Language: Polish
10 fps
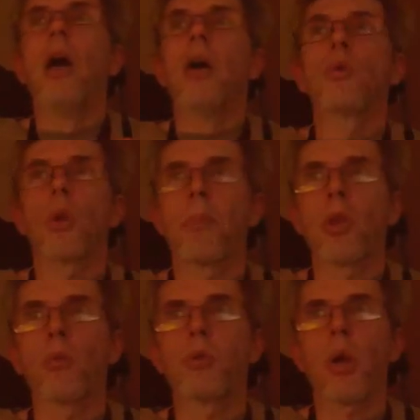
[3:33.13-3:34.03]
które
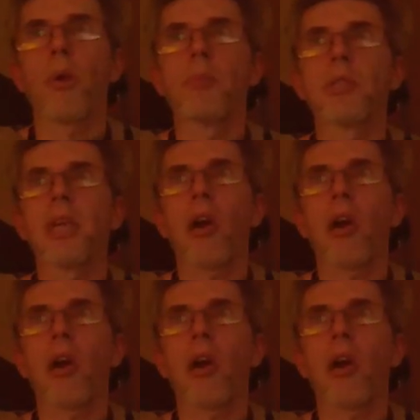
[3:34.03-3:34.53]
będą musiały być